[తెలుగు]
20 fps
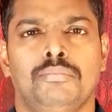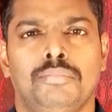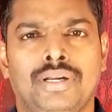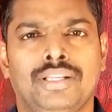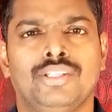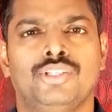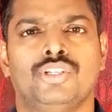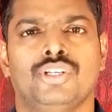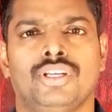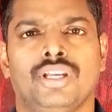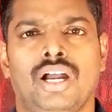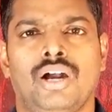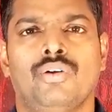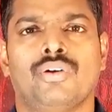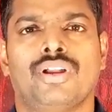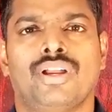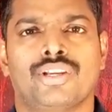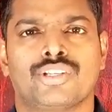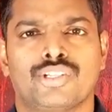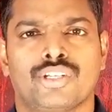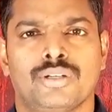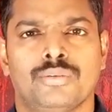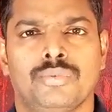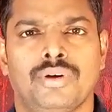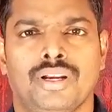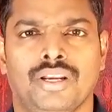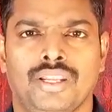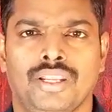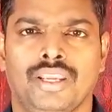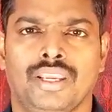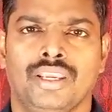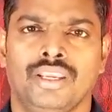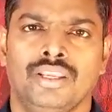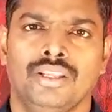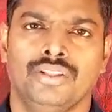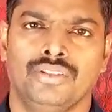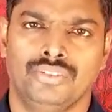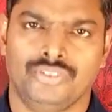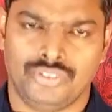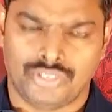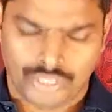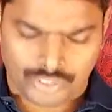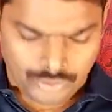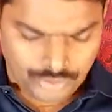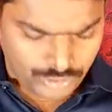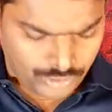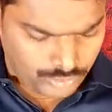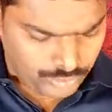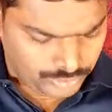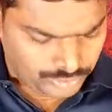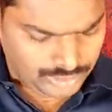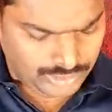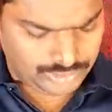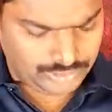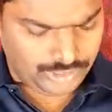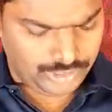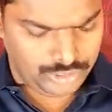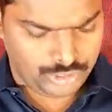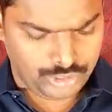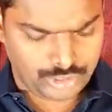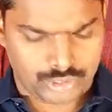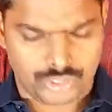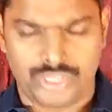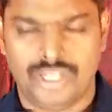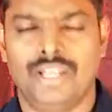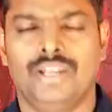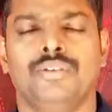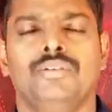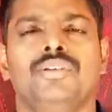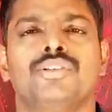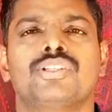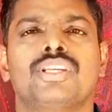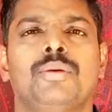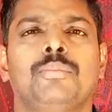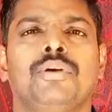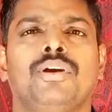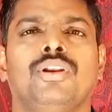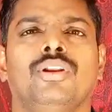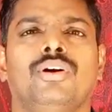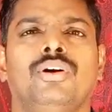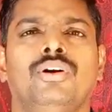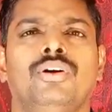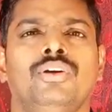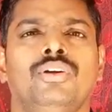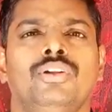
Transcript: మంచి అవకాశాన్ని బట్టి దేవునికి కొంత తెలియజేస్తున్నాను ఈ సమయంలో